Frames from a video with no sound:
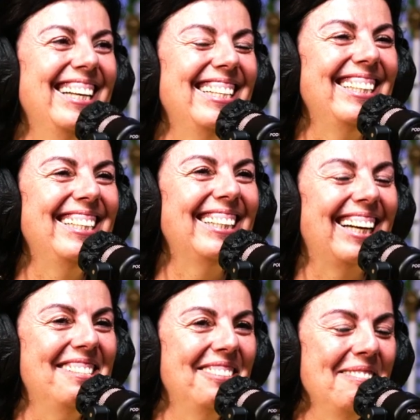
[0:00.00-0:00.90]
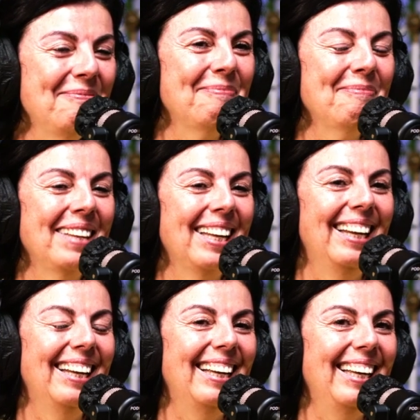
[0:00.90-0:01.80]
Ils étaient traduits.
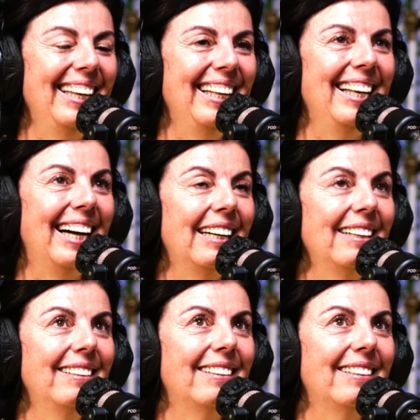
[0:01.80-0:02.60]
Et là,